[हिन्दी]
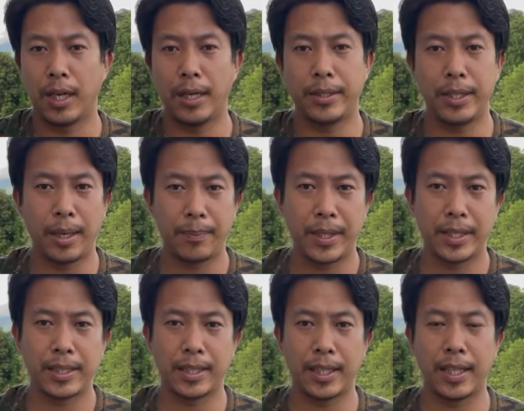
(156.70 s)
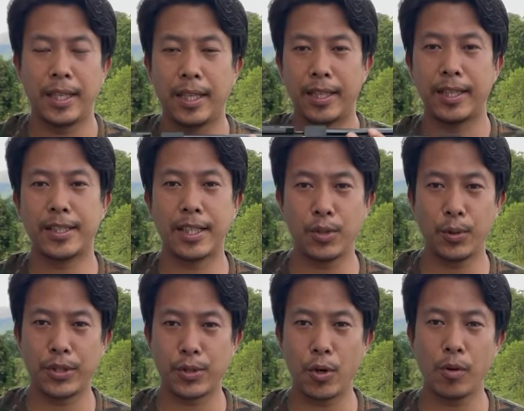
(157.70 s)
आज ये आप देख सकते हैं इसका
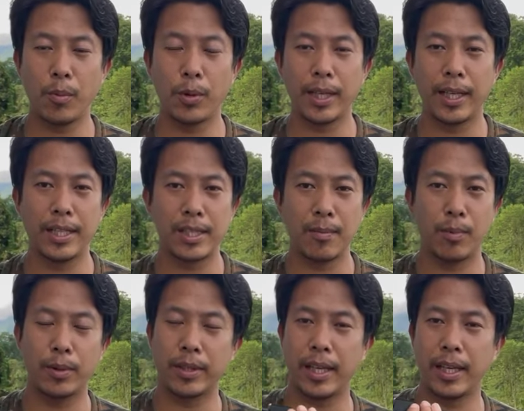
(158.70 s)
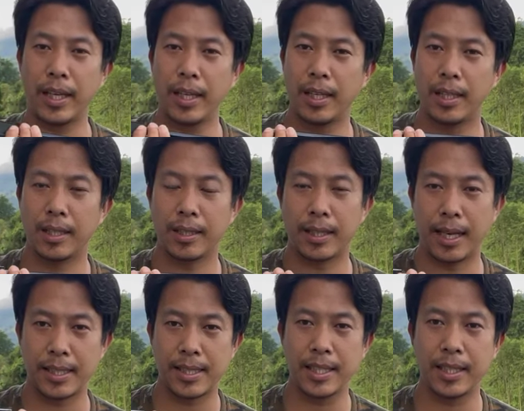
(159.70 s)
जो स्टॉक मॉडल है इसे बोलता है
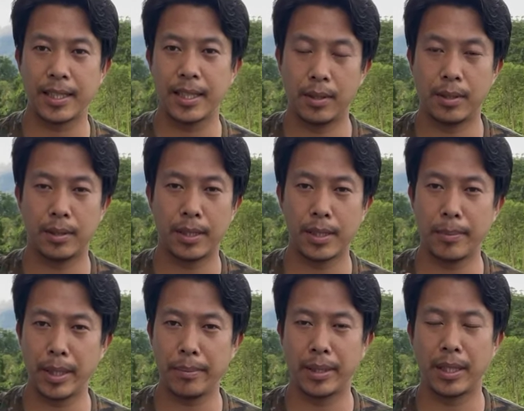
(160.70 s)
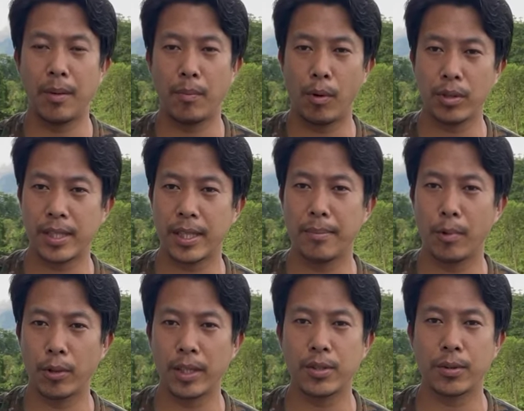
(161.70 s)
क्लासिक जैसे मैंने बताया बहुत सारा
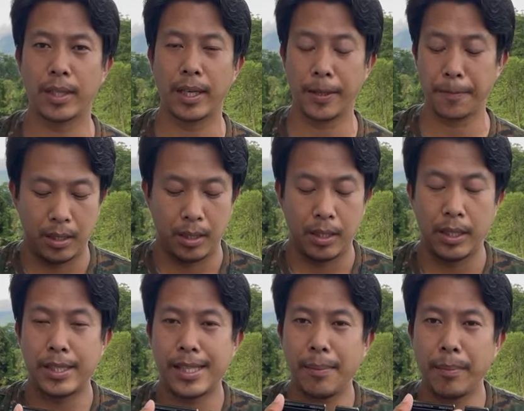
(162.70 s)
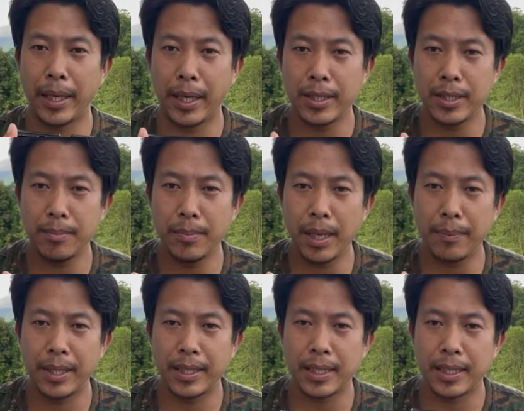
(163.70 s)
मॉडल्स होता है इसका मैकेनिज्म भी आप
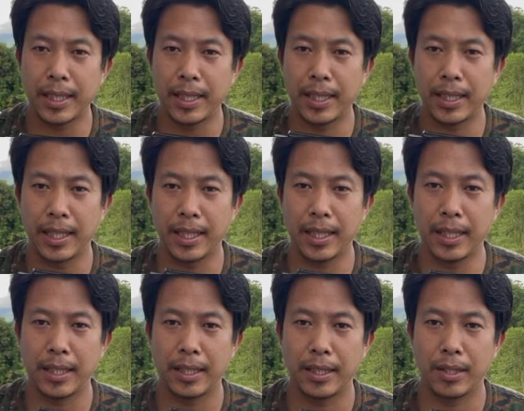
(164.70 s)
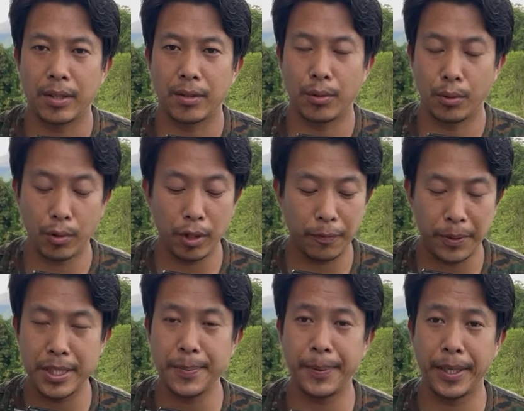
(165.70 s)
देख सकते हैं ये देखिए दोनों ही
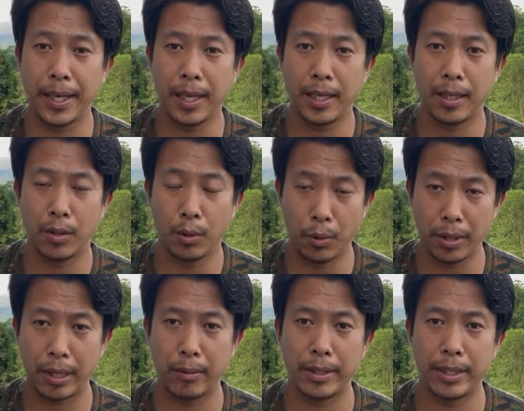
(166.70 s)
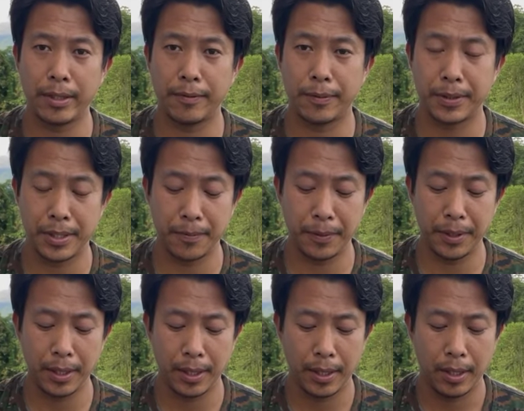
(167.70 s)
फीसीपी है नॉन रेगुलेटेड
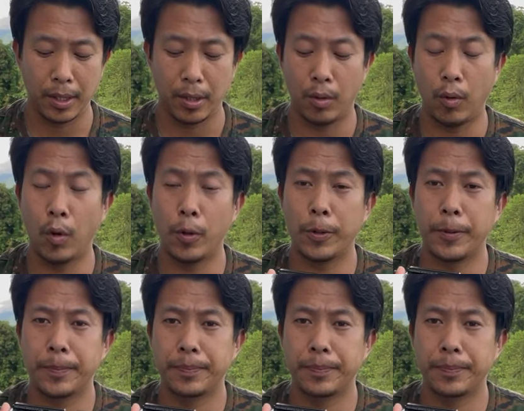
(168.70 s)
फीसीपी और